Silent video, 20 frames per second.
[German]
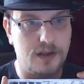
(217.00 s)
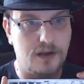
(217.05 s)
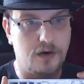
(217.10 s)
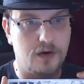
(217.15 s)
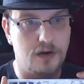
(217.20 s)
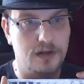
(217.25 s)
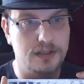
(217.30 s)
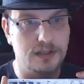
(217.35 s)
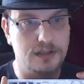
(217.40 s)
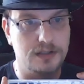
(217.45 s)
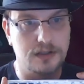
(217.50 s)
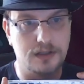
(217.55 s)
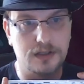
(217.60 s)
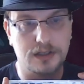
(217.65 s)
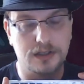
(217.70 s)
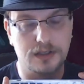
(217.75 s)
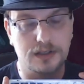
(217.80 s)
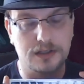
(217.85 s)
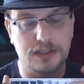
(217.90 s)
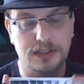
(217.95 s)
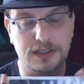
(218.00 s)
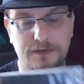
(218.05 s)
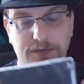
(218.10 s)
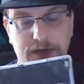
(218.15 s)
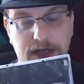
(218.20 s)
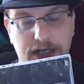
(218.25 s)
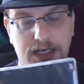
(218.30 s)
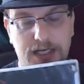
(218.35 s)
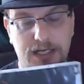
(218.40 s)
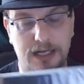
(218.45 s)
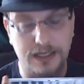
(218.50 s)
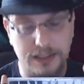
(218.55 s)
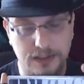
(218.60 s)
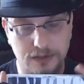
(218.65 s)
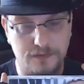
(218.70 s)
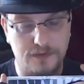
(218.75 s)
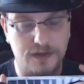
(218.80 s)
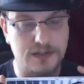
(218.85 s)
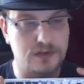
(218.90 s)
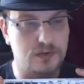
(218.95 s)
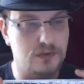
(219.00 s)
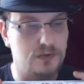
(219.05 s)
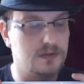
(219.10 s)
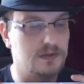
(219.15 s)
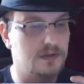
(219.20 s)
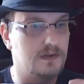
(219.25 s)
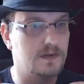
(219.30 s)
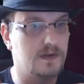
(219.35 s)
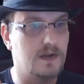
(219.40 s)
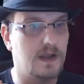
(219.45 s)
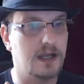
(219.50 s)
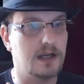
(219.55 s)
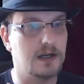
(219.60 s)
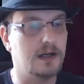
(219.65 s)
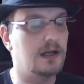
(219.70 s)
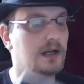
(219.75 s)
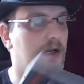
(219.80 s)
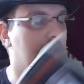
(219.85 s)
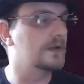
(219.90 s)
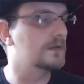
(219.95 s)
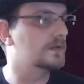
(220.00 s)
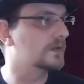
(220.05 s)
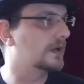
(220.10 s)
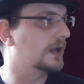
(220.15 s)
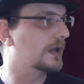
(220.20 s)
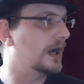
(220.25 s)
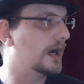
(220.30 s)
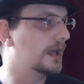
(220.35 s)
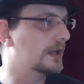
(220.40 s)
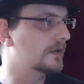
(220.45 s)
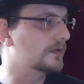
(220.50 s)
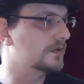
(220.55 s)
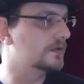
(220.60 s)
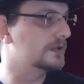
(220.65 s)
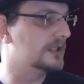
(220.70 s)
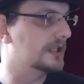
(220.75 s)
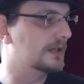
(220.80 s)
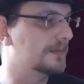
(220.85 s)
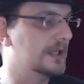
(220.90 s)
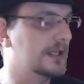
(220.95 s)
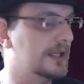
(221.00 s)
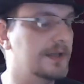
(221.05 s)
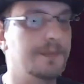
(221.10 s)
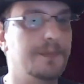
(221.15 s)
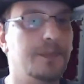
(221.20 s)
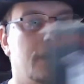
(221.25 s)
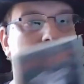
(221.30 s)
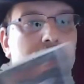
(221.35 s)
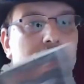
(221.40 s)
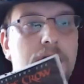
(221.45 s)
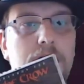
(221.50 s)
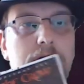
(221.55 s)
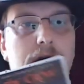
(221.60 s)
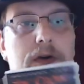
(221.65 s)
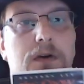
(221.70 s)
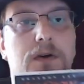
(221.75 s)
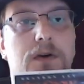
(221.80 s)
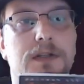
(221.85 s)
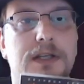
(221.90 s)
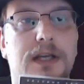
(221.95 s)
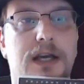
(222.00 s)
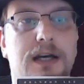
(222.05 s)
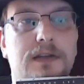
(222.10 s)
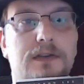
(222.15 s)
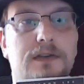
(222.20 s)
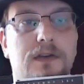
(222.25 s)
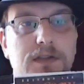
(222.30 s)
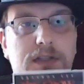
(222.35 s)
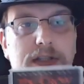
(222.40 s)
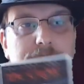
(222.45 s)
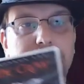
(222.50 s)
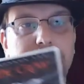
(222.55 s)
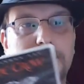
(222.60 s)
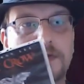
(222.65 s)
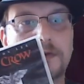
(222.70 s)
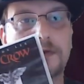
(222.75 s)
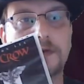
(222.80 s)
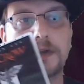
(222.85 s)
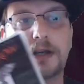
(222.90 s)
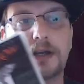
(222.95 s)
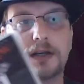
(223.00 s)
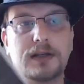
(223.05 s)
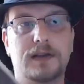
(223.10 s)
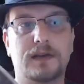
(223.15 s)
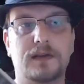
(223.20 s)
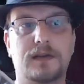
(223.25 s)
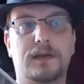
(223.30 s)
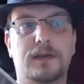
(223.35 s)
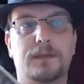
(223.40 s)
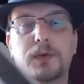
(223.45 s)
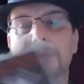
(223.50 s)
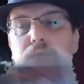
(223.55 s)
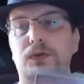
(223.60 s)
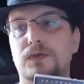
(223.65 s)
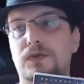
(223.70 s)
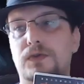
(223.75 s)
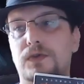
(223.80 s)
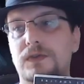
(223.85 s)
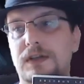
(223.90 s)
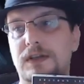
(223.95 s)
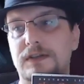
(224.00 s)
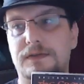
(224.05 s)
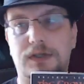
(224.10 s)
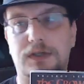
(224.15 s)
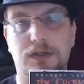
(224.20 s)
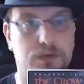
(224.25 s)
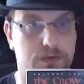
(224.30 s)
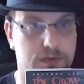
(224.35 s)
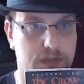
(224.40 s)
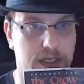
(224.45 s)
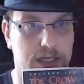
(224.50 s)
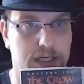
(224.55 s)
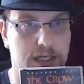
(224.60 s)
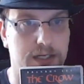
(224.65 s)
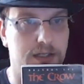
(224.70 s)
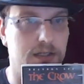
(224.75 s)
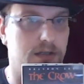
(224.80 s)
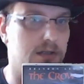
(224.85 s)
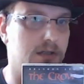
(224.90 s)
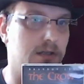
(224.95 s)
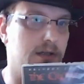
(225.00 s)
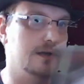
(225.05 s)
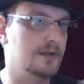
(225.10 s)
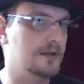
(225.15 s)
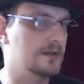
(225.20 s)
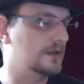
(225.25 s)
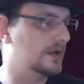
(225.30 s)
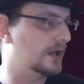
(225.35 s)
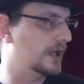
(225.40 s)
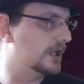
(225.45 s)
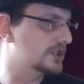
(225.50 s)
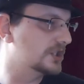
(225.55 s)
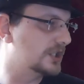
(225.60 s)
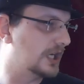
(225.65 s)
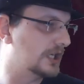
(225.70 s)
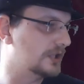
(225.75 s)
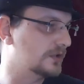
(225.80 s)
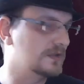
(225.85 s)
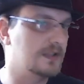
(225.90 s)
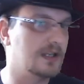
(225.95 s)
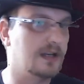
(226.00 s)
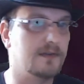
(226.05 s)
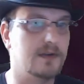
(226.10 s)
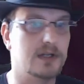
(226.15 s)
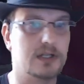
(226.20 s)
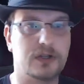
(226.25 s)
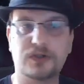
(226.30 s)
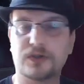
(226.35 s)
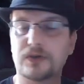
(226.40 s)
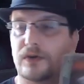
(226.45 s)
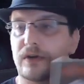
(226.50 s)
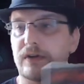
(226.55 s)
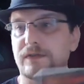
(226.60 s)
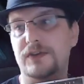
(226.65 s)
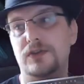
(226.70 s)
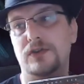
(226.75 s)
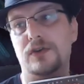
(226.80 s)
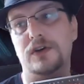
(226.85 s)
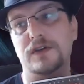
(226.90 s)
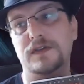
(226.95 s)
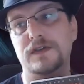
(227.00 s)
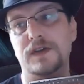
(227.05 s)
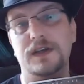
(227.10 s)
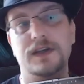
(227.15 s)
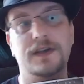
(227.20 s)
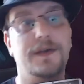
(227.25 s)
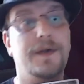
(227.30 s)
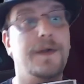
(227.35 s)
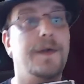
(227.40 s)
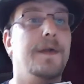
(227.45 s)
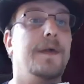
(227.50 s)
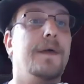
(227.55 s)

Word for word: äh, Rollen, äh, die werde ich gleich noch was zu sagen, zu der Handlung nämlich. Und ja, sonst gibt es noch zu sagen, das Produktionsland war USA, äh, Erscheinungsjahr war 1994,